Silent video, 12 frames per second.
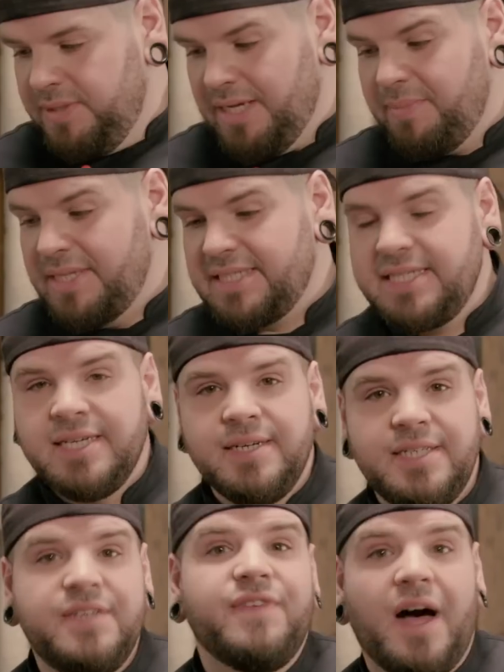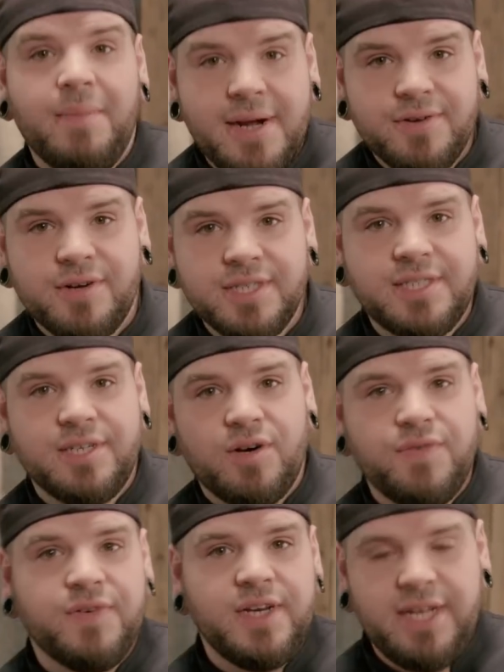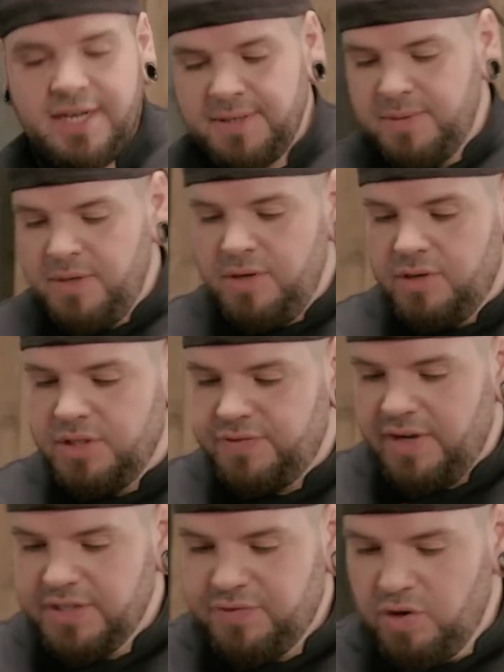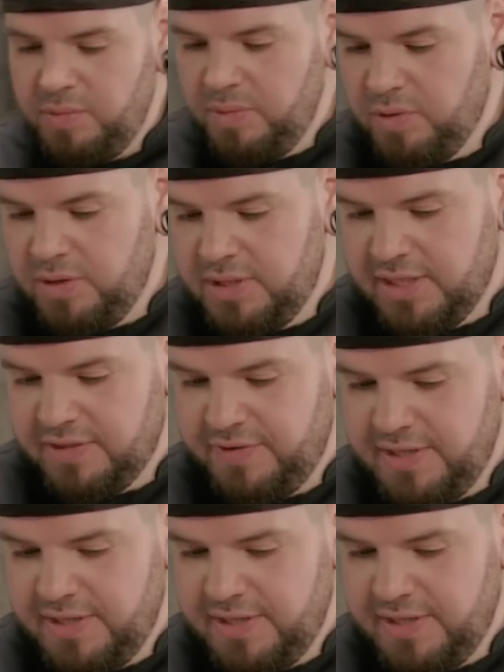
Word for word: Ich habe jetzt hier die Warmhalteroste draufgelegt. Und zwar aus folgendem Grund, dass